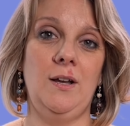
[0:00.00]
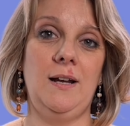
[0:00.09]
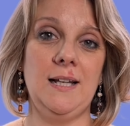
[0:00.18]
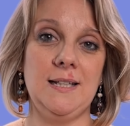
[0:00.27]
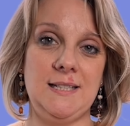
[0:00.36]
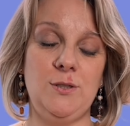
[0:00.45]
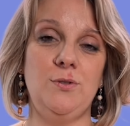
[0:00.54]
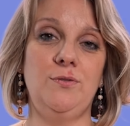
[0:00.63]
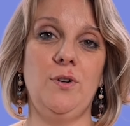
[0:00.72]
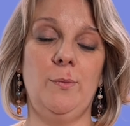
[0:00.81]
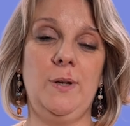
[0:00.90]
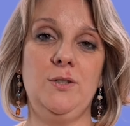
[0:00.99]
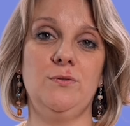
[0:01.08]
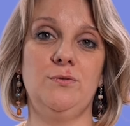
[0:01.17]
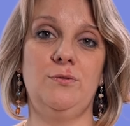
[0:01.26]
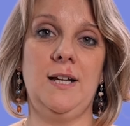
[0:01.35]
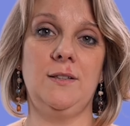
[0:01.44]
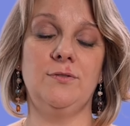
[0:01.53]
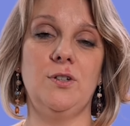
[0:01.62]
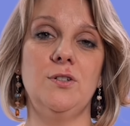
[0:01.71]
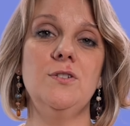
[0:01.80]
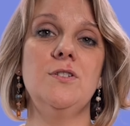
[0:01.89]
l'Institut de formation Doula de
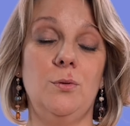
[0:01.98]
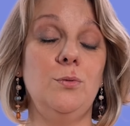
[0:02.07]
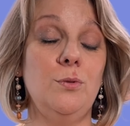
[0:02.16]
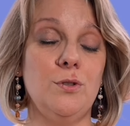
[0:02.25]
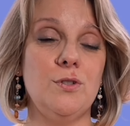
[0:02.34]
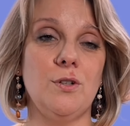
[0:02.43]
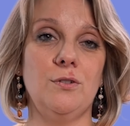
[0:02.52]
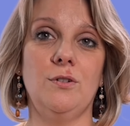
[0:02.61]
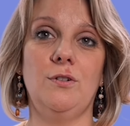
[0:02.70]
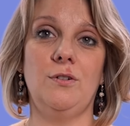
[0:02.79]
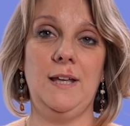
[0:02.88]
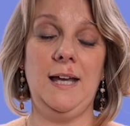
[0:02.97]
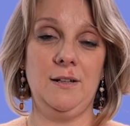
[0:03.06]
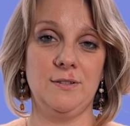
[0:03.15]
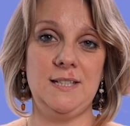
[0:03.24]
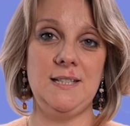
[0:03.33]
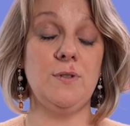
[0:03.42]
France ou le centre Galantis.